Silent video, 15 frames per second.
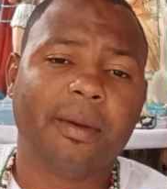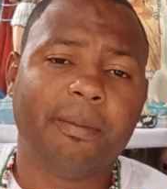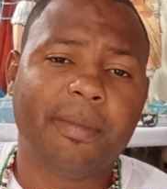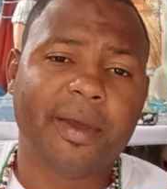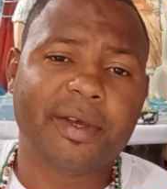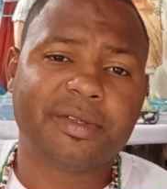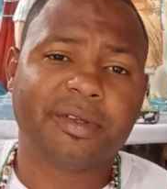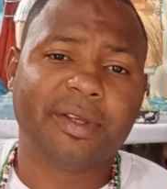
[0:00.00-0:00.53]

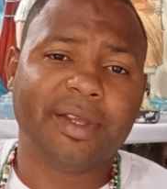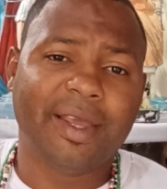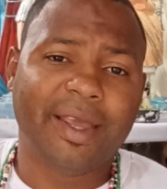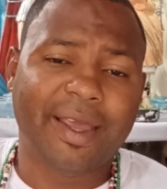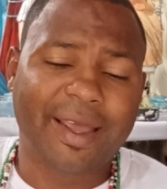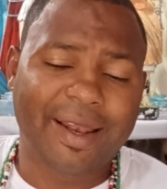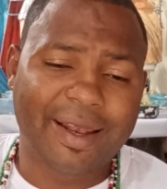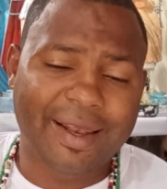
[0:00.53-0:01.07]
Peço que,
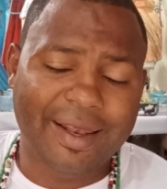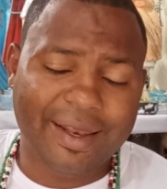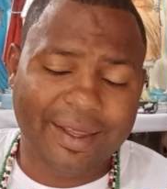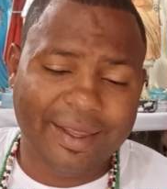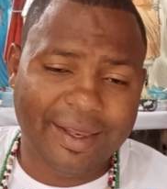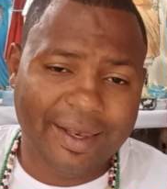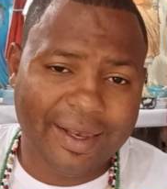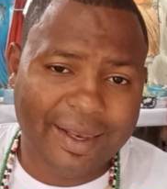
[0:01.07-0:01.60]

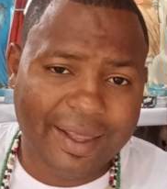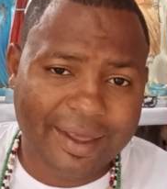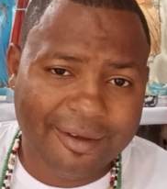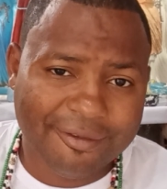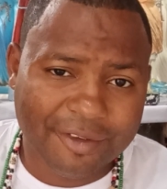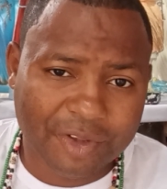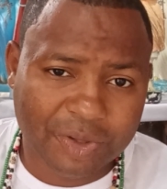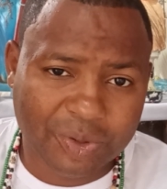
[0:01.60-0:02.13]
que
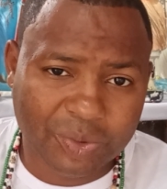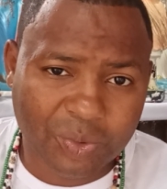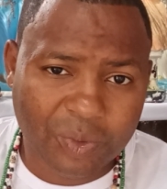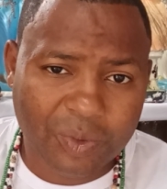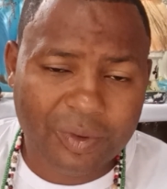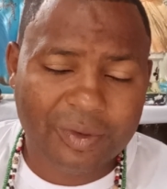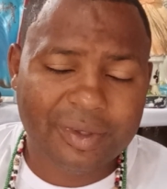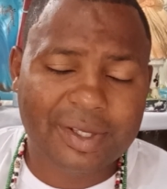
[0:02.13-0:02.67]
leve
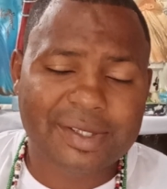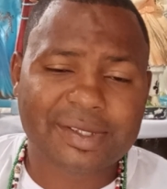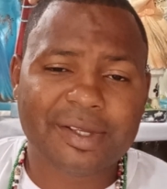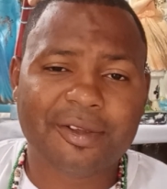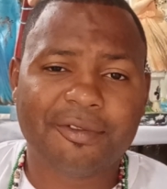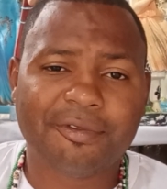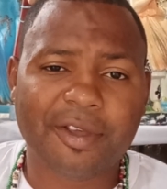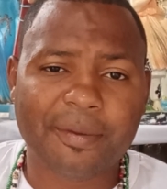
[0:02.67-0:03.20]
toda essa
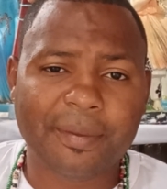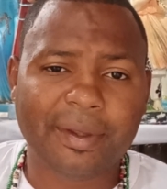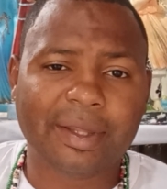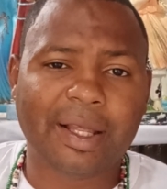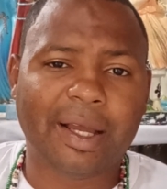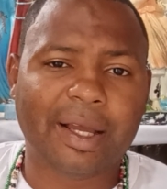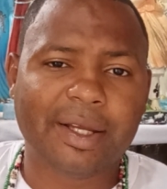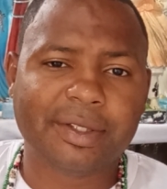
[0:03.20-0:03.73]

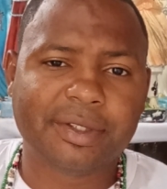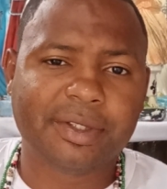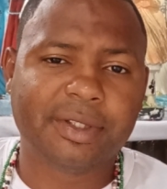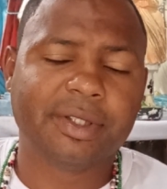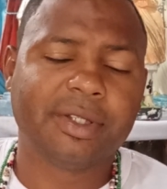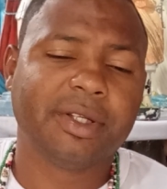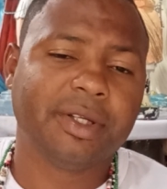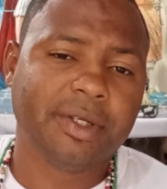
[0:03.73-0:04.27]

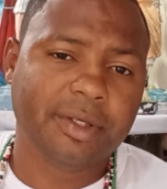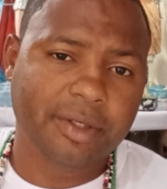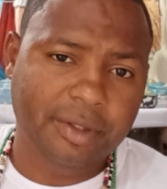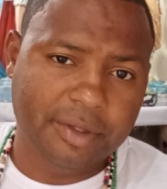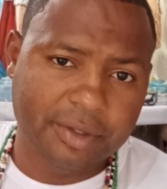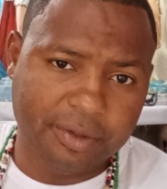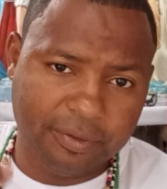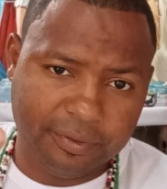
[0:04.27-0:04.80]
enfermidade
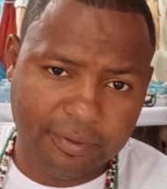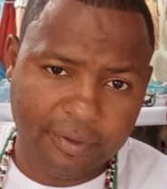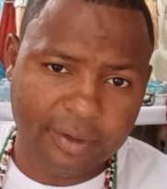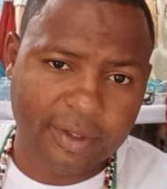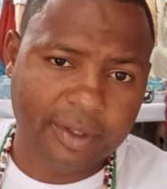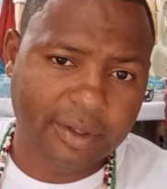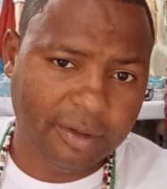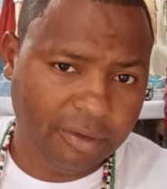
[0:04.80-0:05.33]
de
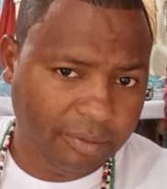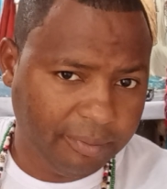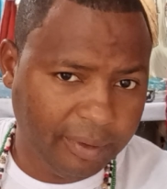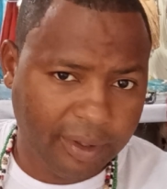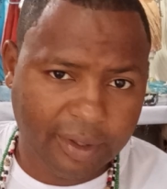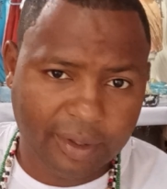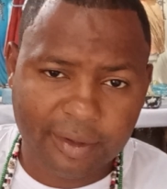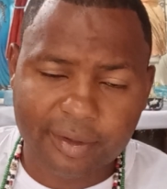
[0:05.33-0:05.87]
fulano,
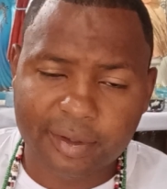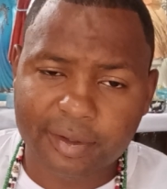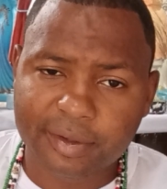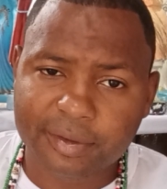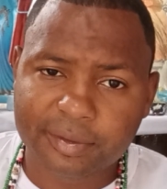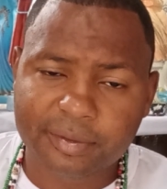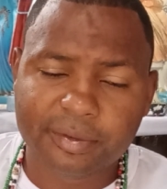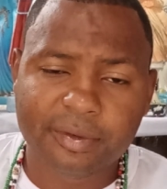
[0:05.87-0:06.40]

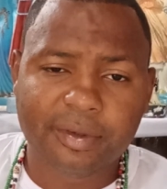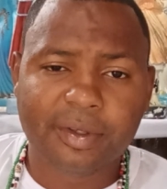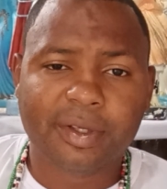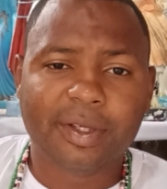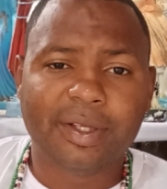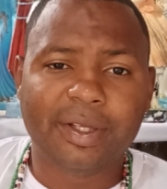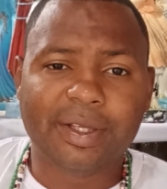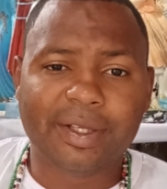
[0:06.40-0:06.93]
bertano
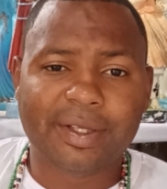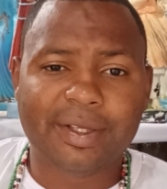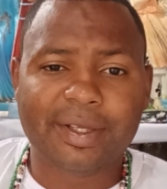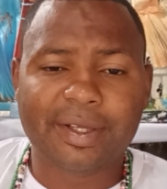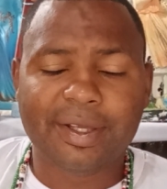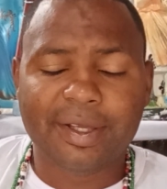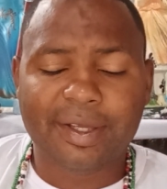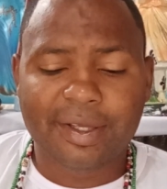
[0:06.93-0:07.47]
e
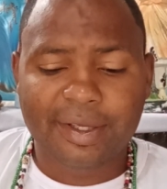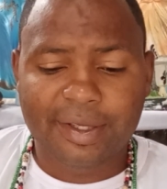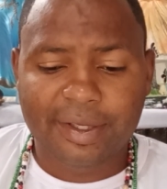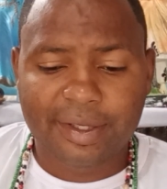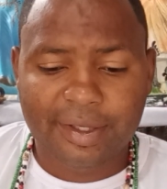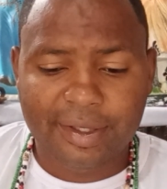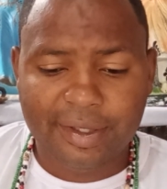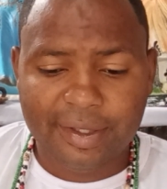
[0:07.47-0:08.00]
que
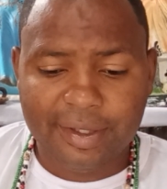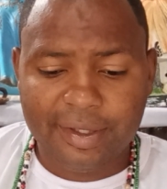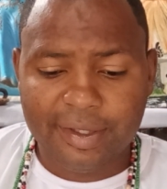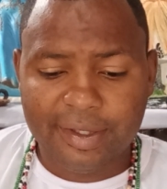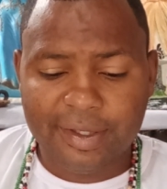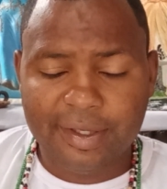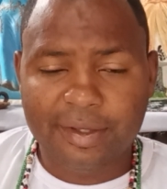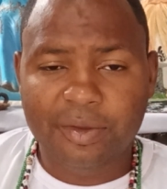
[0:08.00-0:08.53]

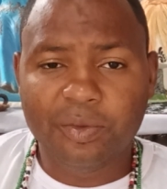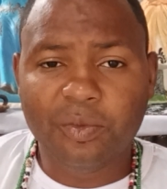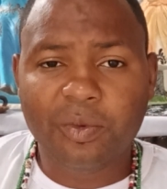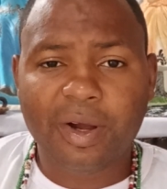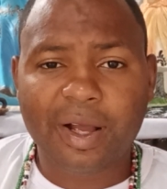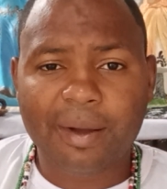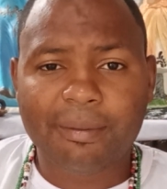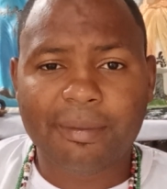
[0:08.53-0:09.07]
e que
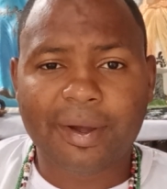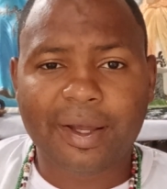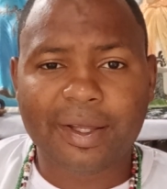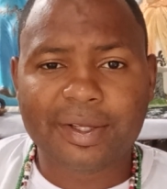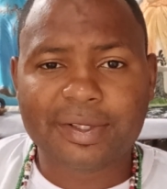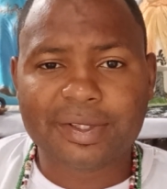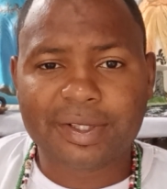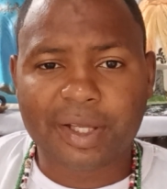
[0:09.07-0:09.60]
nunca
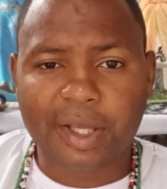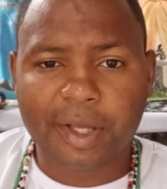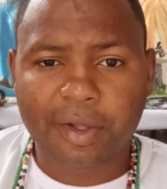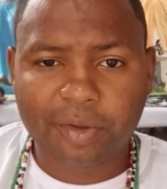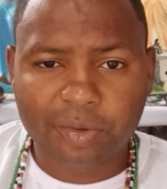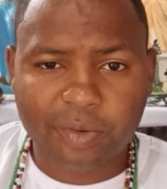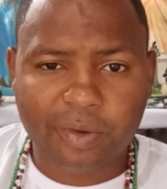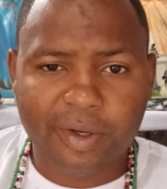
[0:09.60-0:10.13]
mais
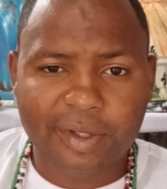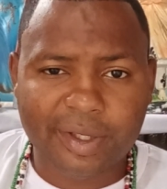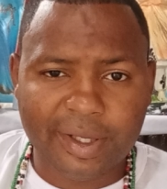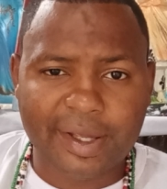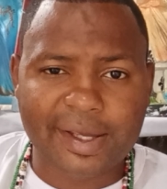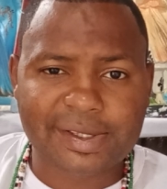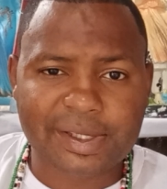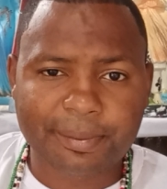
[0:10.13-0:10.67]
retorne a
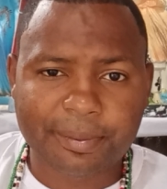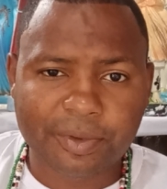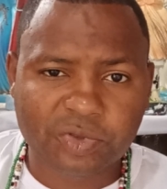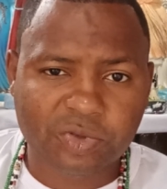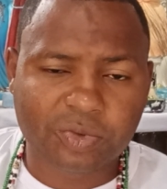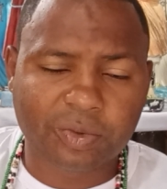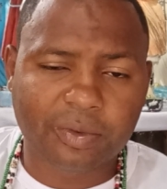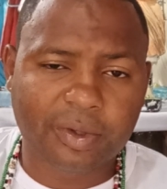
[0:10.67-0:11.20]
essa
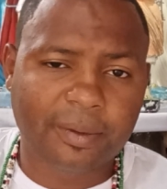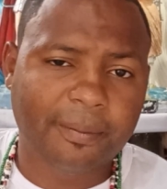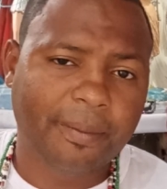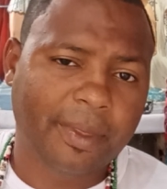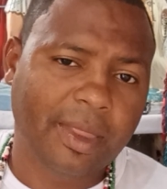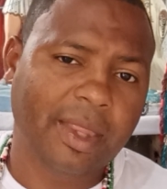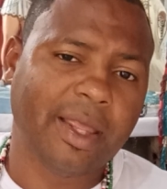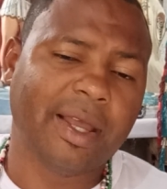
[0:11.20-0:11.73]
pessoa.
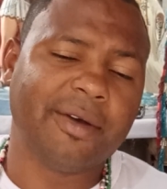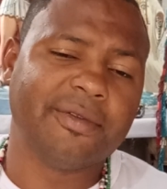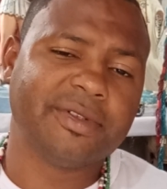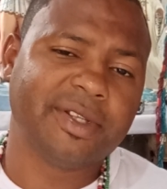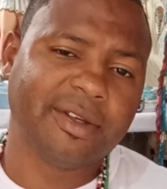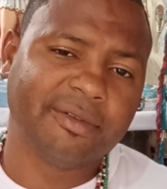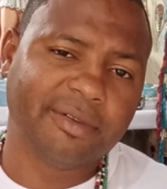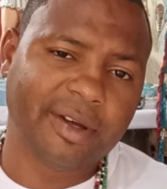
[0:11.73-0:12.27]
Aí
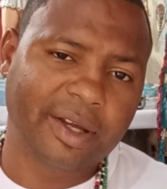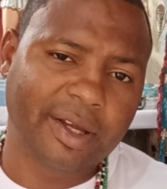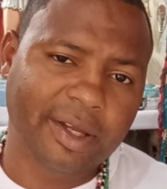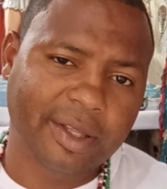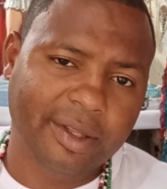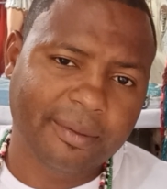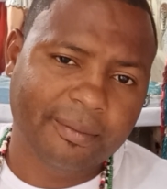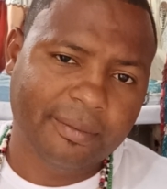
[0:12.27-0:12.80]
você
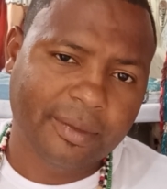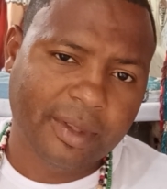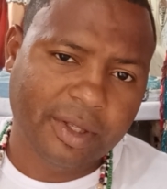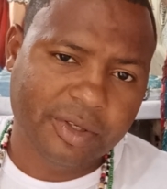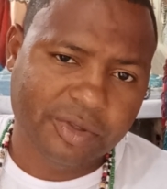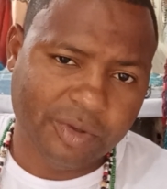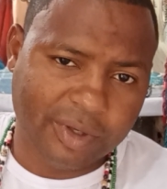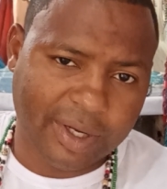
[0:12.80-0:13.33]
vai
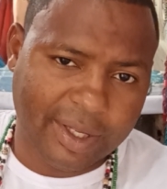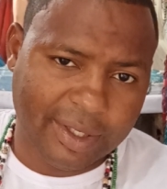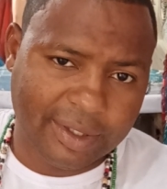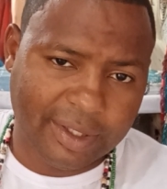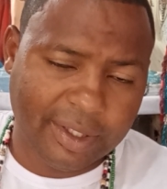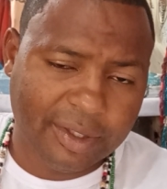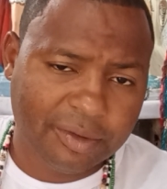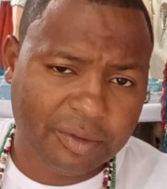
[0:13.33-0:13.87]
jogar
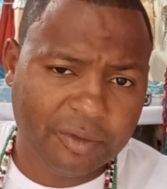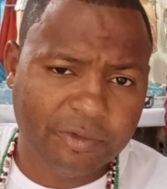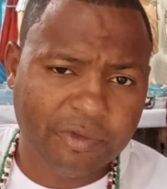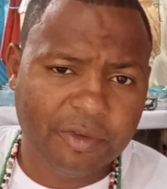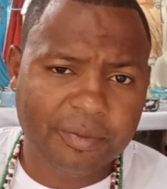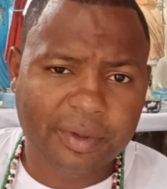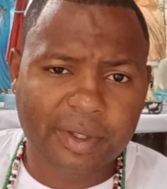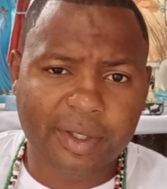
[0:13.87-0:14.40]
dentro do
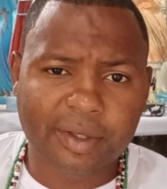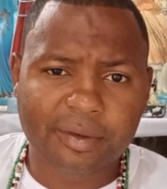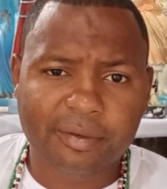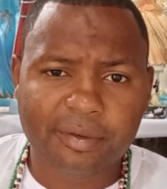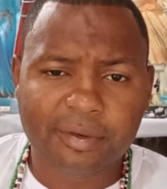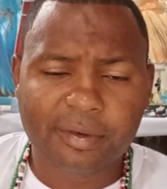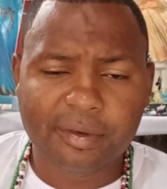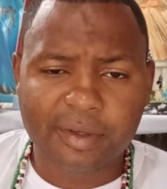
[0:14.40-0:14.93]
formigueiro
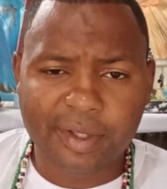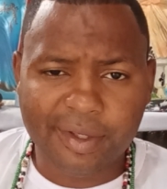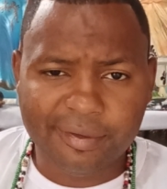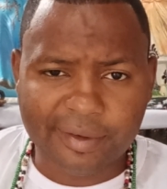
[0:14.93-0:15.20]
e